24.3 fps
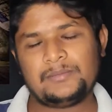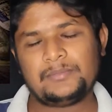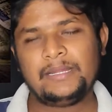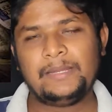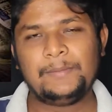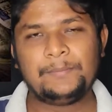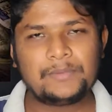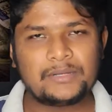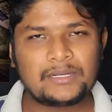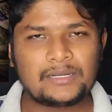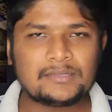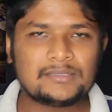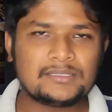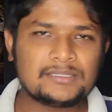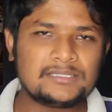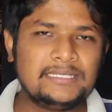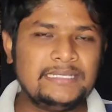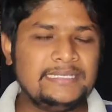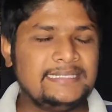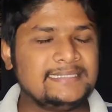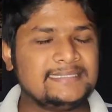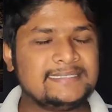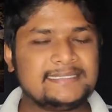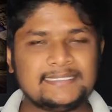பை பண்ணுறதுக்கு
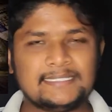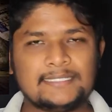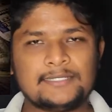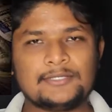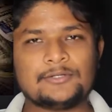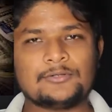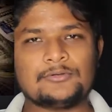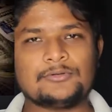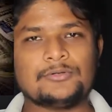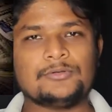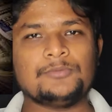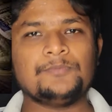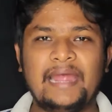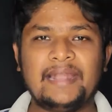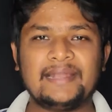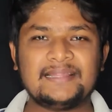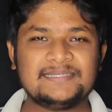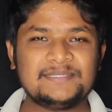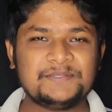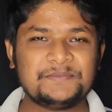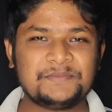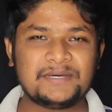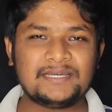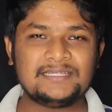ஈஸியாக இருக்கும்
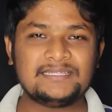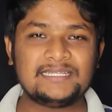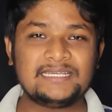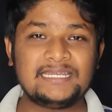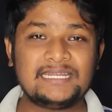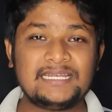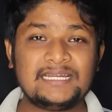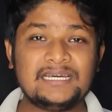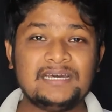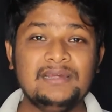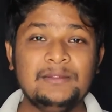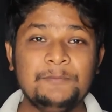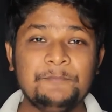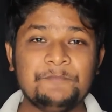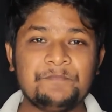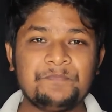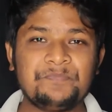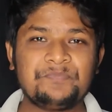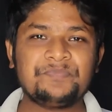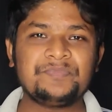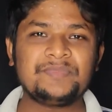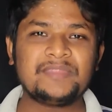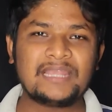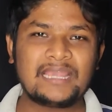அடுத்து பார்த்திங்கன்னா
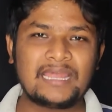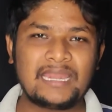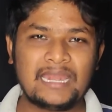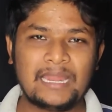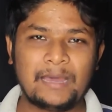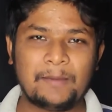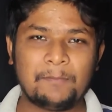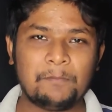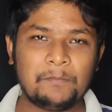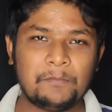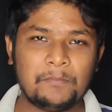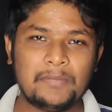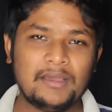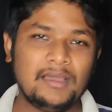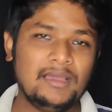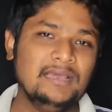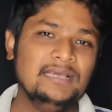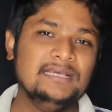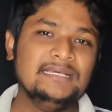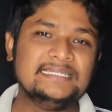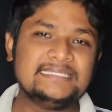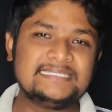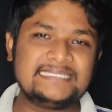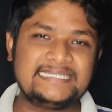நம்ம
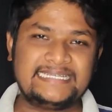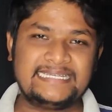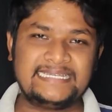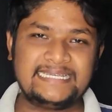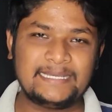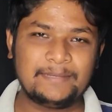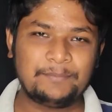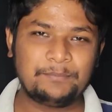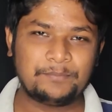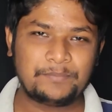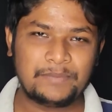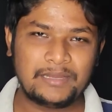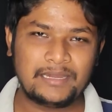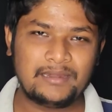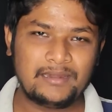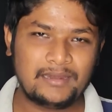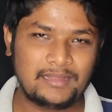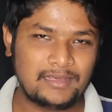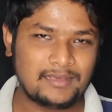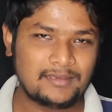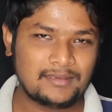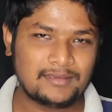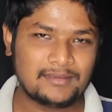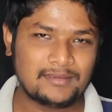
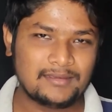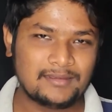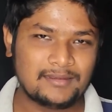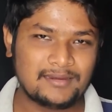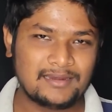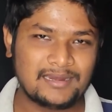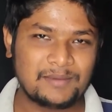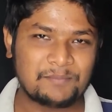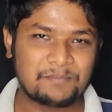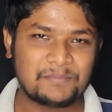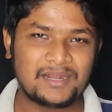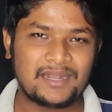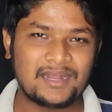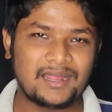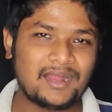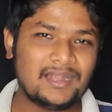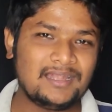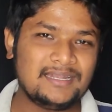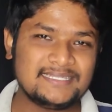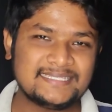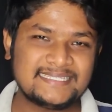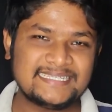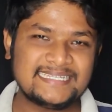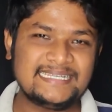சிங்கப்பெண்ணே நம்ம
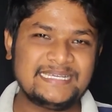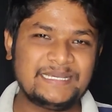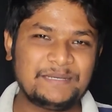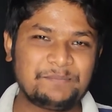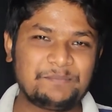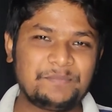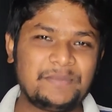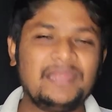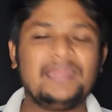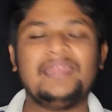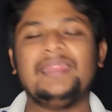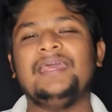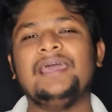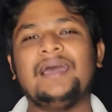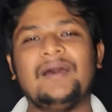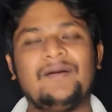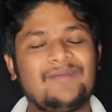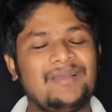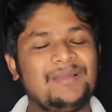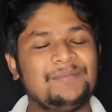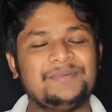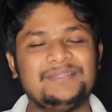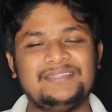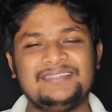நாட்டு சிங்கப்பெண்ணே
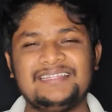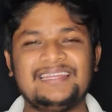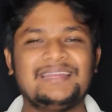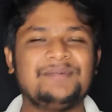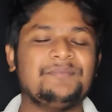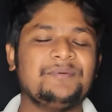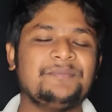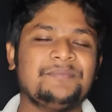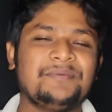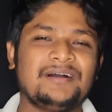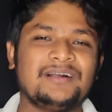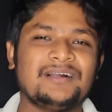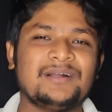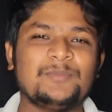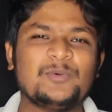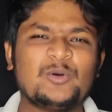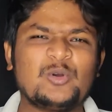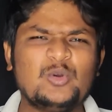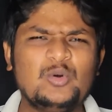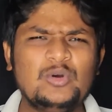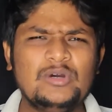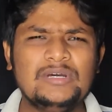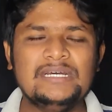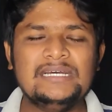அவங்கள பற்றி தான் நம்ம பார்க்க
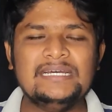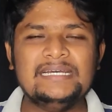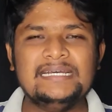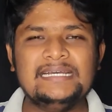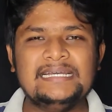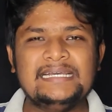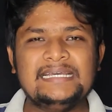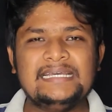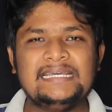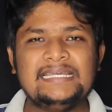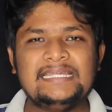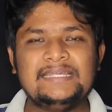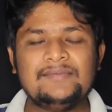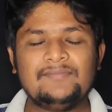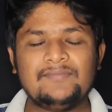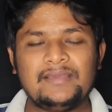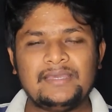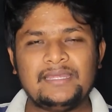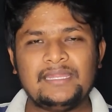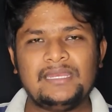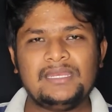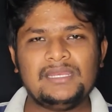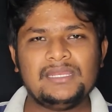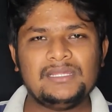போகிறோம் இவங்க
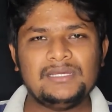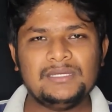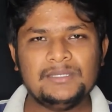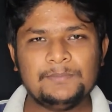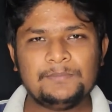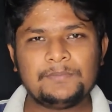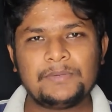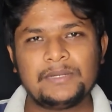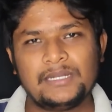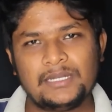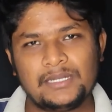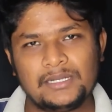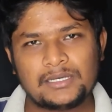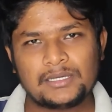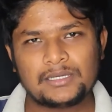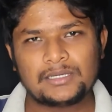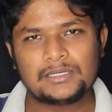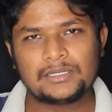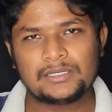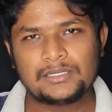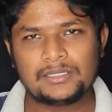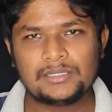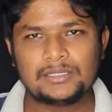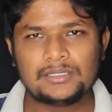என்ன
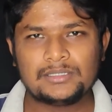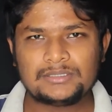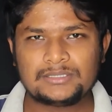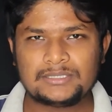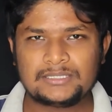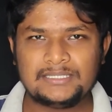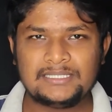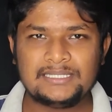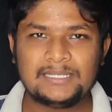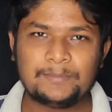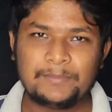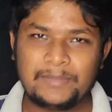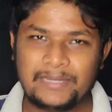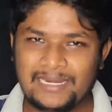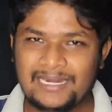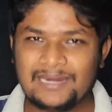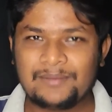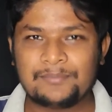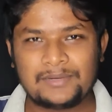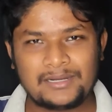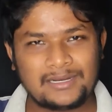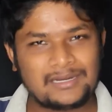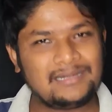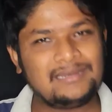பண்ணிட்டாங்க சிங்கப்பெண்ணே
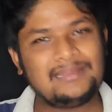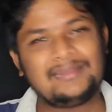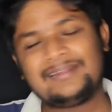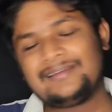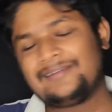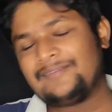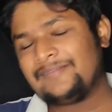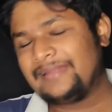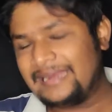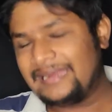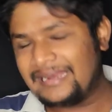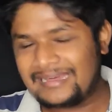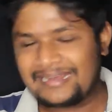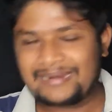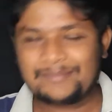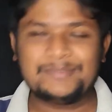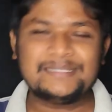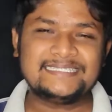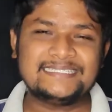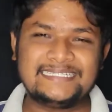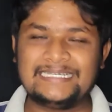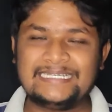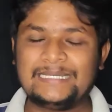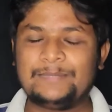நம்ம நாட்டில் இருக்கிறவங்க
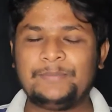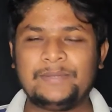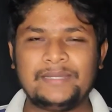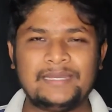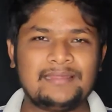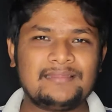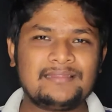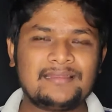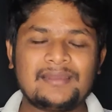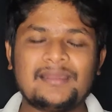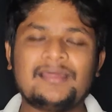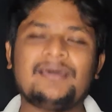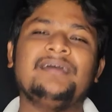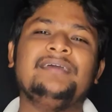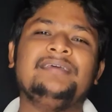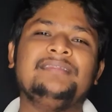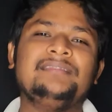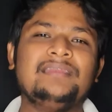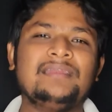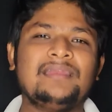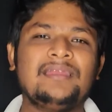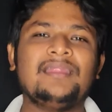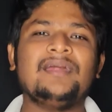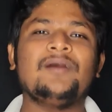எல்லாருமே சிங்கப்பெண்ணே தானடா
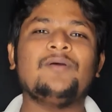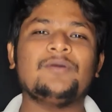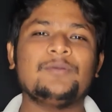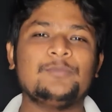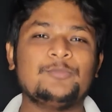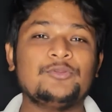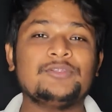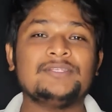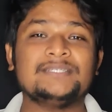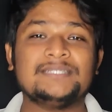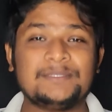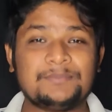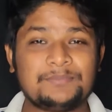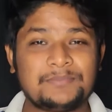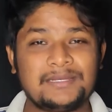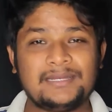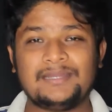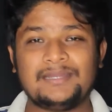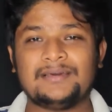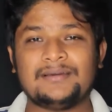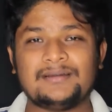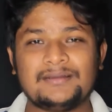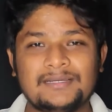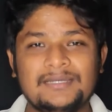இதில் என்ன அவங்க புதுசாக
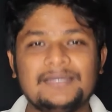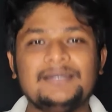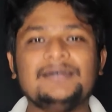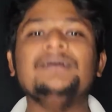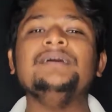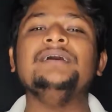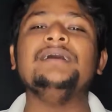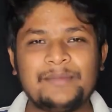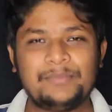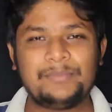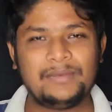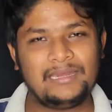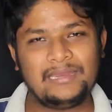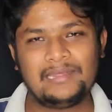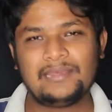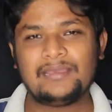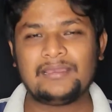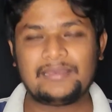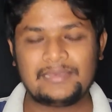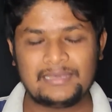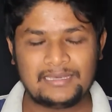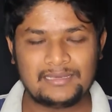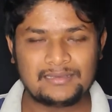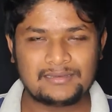பண்ணாங்க அப்படின்னு
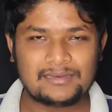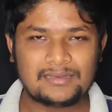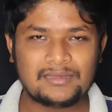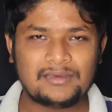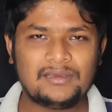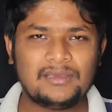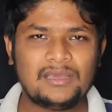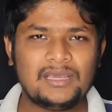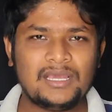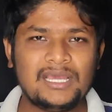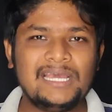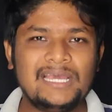நீங்கள் கேட்கலாம்